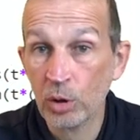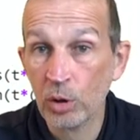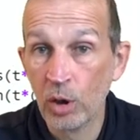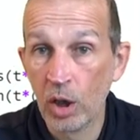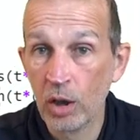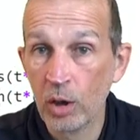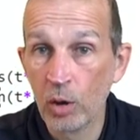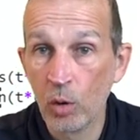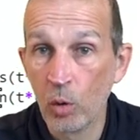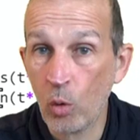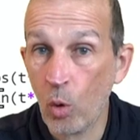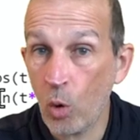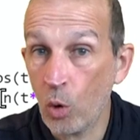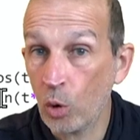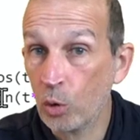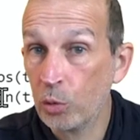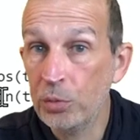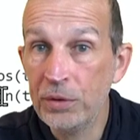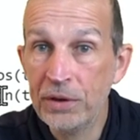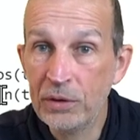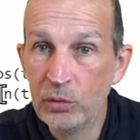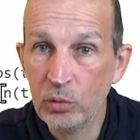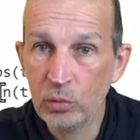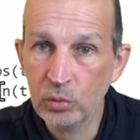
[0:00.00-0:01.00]
un gros
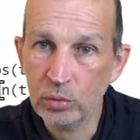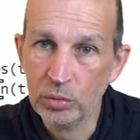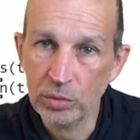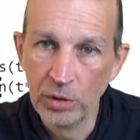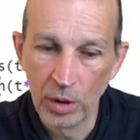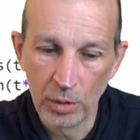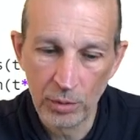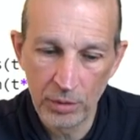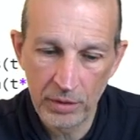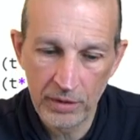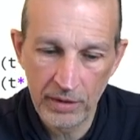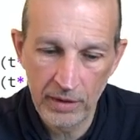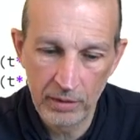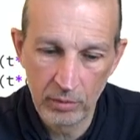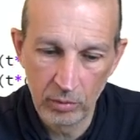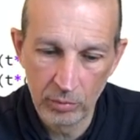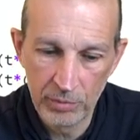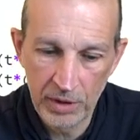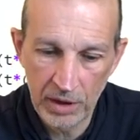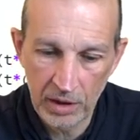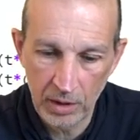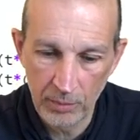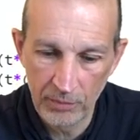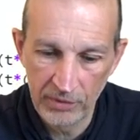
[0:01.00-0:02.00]
cuitou dans lequel on
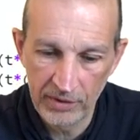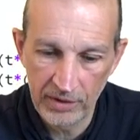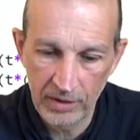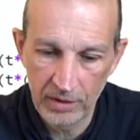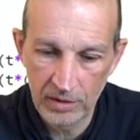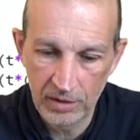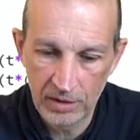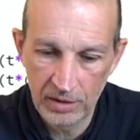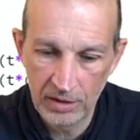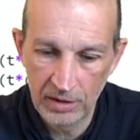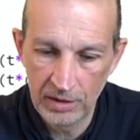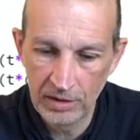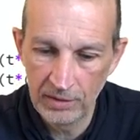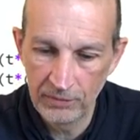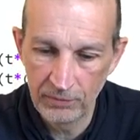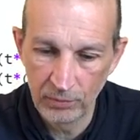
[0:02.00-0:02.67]
met comme ça des,